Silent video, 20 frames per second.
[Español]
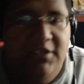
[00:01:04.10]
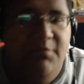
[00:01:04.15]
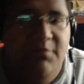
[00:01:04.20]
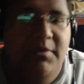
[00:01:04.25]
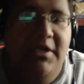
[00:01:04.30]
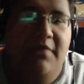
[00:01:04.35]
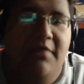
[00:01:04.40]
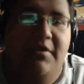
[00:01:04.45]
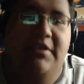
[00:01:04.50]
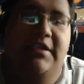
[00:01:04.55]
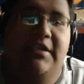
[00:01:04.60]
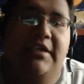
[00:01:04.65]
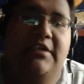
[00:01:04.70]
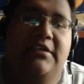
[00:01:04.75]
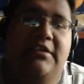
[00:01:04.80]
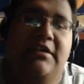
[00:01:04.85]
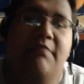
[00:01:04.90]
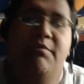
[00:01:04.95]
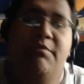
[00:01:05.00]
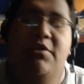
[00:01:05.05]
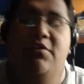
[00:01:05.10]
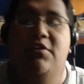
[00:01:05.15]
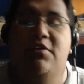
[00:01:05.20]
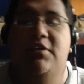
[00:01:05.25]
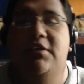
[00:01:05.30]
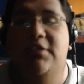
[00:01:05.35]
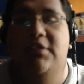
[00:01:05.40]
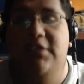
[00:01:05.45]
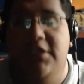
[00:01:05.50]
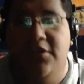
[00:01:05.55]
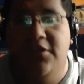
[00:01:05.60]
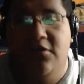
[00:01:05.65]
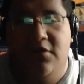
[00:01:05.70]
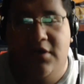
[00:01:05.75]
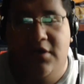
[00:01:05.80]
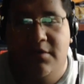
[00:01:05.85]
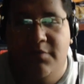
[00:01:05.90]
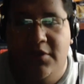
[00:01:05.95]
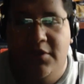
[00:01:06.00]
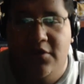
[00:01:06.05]
es para avisarles rápido y sencillo,
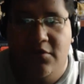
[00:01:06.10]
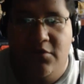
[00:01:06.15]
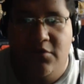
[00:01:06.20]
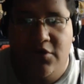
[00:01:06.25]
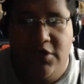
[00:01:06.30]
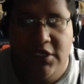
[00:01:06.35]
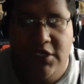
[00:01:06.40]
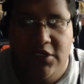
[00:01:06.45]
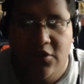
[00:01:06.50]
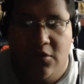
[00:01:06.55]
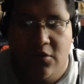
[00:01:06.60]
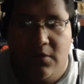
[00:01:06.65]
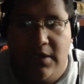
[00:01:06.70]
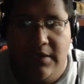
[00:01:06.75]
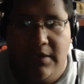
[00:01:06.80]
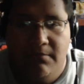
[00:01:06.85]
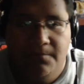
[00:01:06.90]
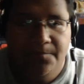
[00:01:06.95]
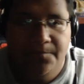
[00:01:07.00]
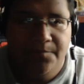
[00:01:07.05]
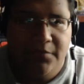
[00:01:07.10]
rápido y bonito, ah